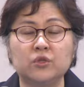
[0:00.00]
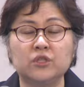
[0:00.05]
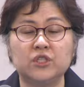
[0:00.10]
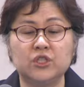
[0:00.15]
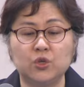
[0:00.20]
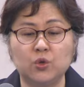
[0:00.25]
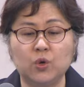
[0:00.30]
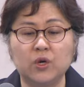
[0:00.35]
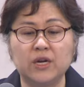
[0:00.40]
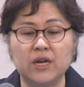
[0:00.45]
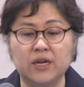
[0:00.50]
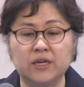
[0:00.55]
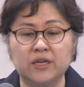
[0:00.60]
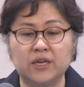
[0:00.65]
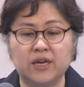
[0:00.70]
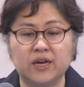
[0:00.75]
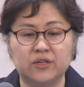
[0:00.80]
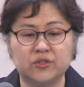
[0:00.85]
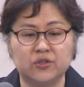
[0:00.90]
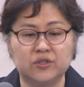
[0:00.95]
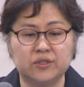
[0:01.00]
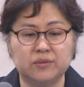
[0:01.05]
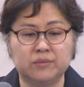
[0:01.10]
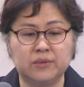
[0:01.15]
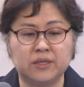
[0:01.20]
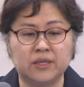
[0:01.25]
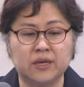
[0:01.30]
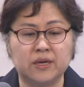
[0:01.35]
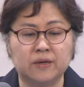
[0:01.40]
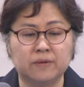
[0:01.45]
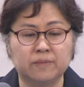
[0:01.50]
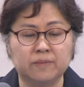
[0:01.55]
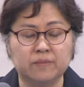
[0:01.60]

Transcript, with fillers: 지원하게 하셨습니다.